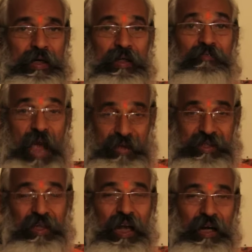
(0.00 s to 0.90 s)
ఇది
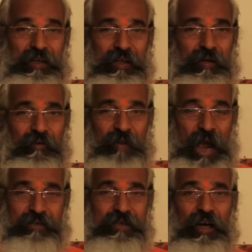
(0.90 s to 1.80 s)
వ్యాక్సిన్ లాంటిది
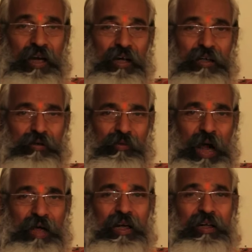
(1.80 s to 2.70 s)
వ్యాక్సిన్
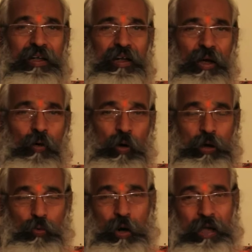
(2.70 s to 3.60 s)
అనేటటువంటి అదేంటి
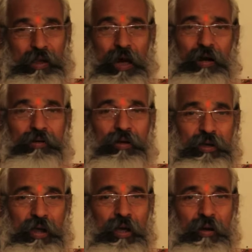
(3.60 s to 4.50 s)
ఒక ఉగాది నాడు
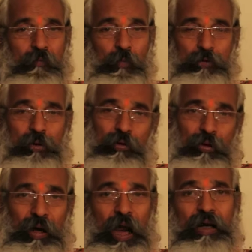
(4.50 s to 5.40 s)
తింటే మొత్తం
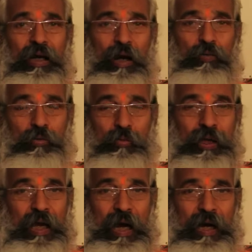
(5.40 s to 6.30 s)
రాకుండా
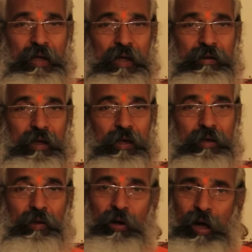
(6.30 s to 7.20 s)
ఉంటుంది ఏడాది అంతా
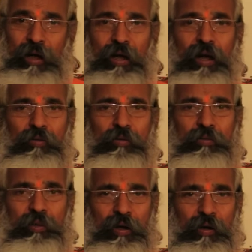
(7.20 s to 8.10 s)
అంటే రాకుండా
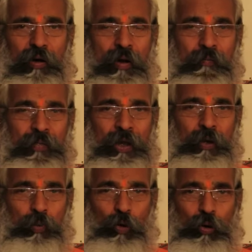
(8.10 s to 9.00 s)
ఉంటుంది
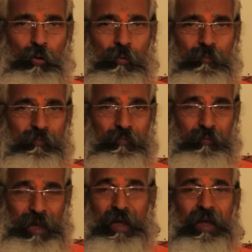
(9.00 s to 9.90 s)
ఇప్పుడు
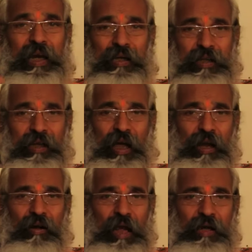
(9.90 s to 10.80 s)
మలేరియా
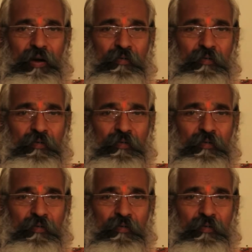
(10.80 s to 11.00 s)
టీకాలు ఉన్నాయి